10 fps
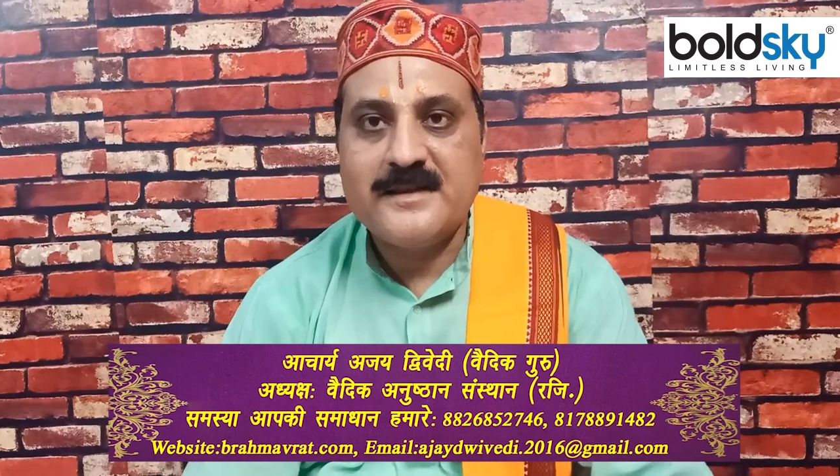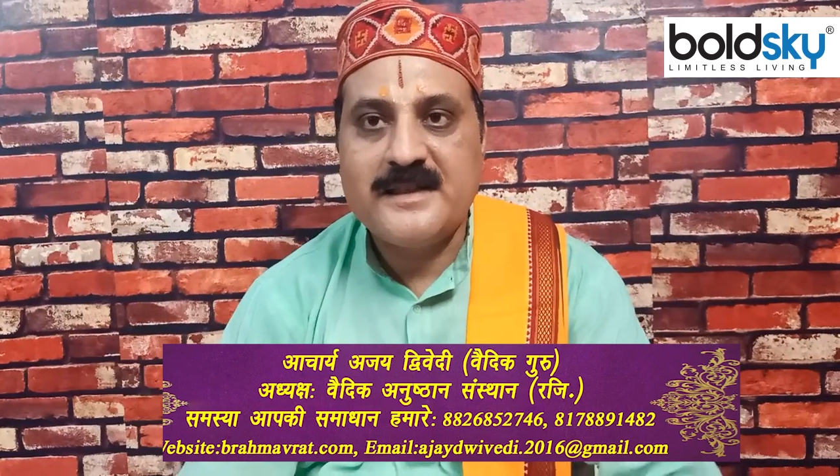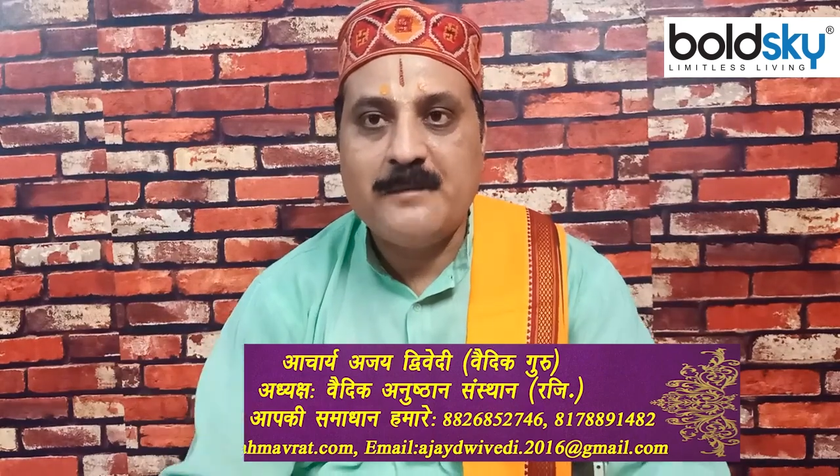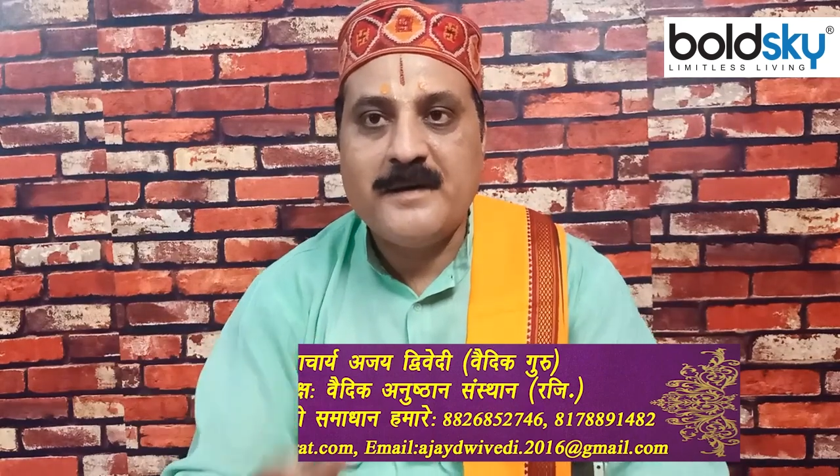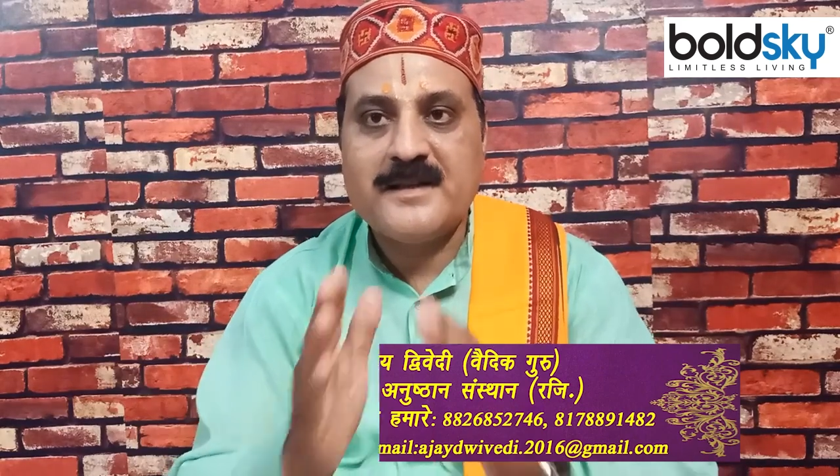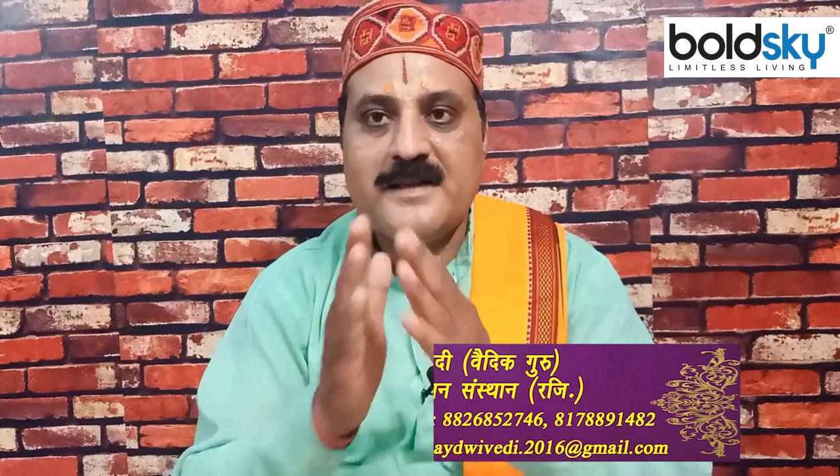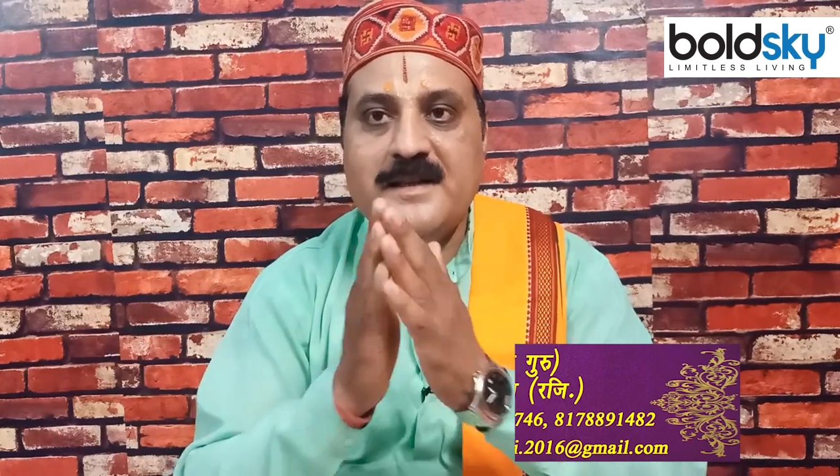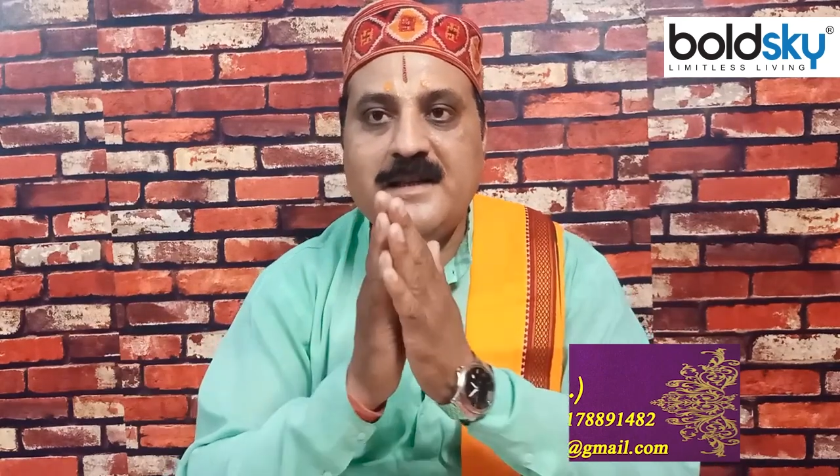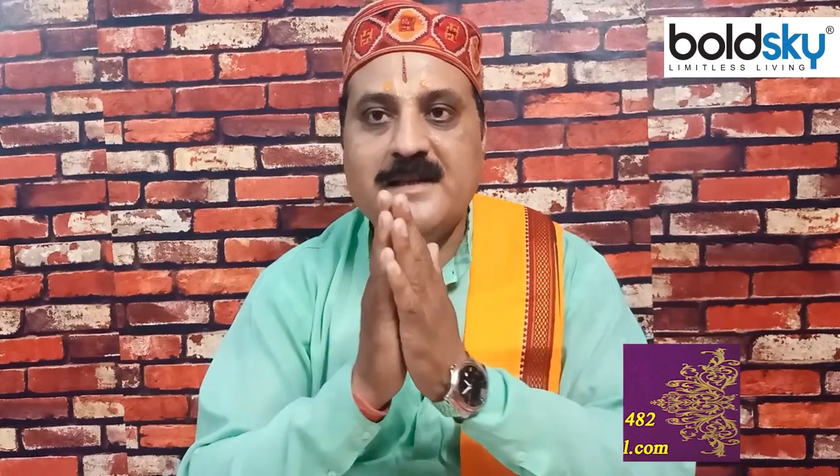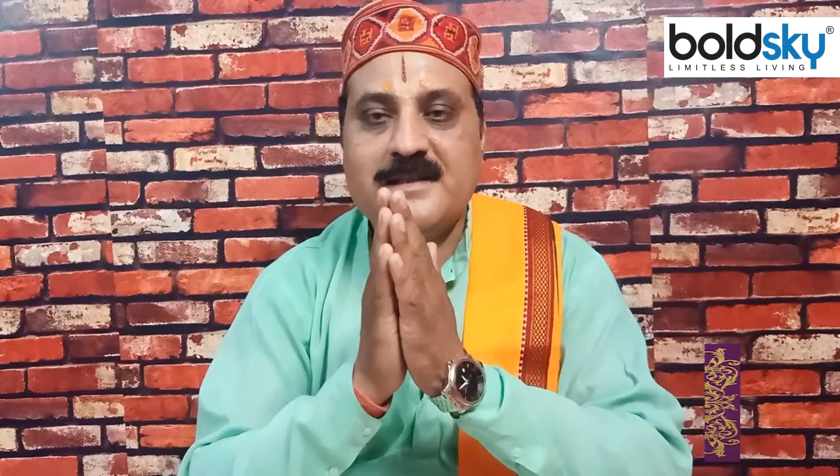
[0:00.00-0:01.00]
जय माता
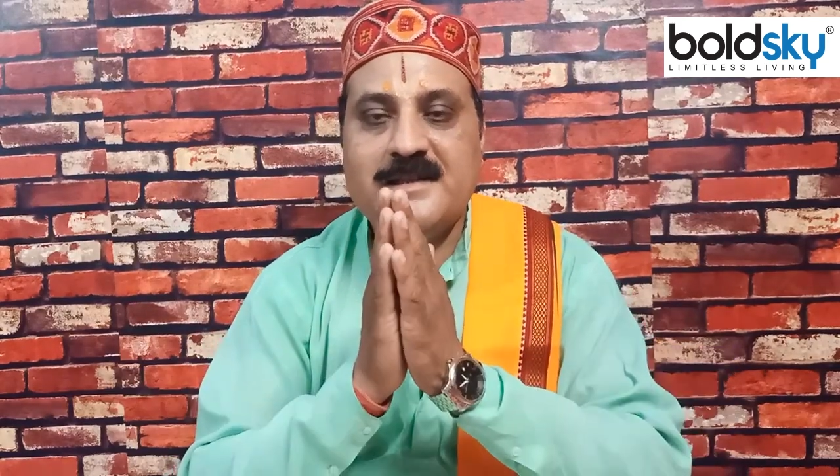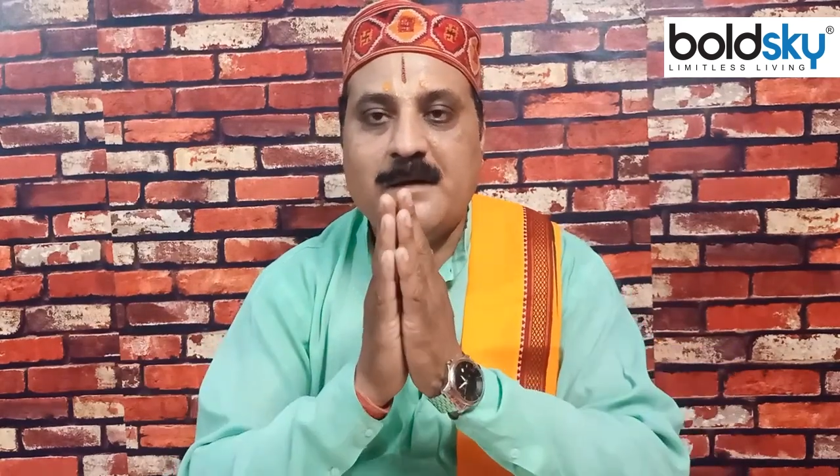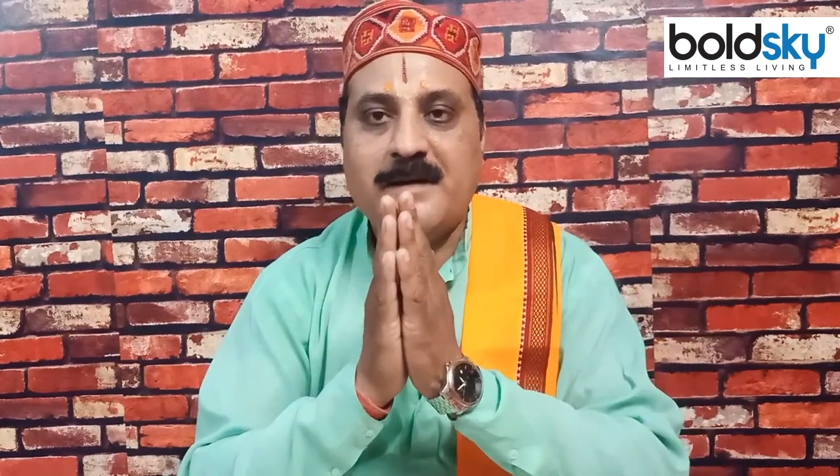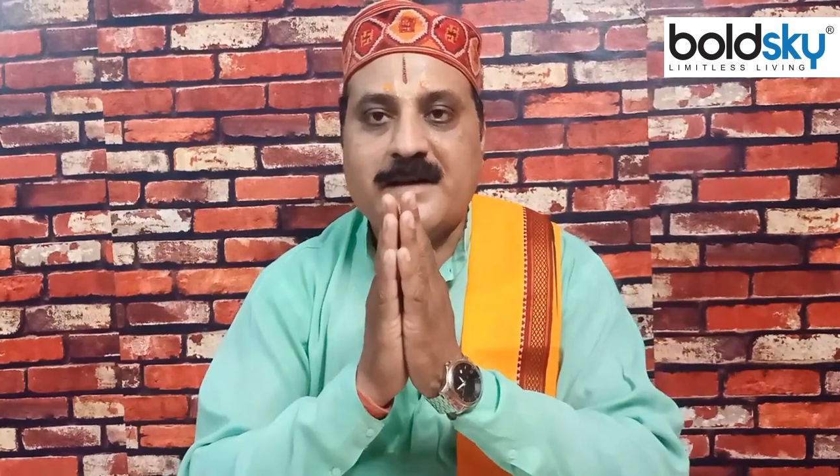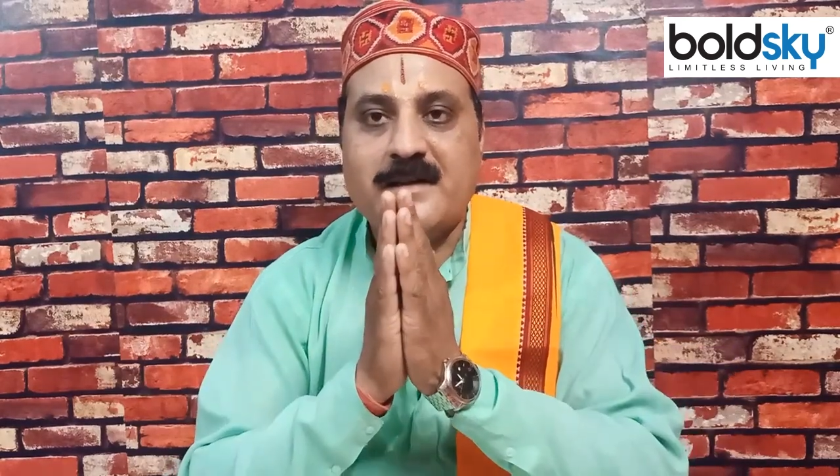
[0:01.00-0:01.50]
दी जय माँ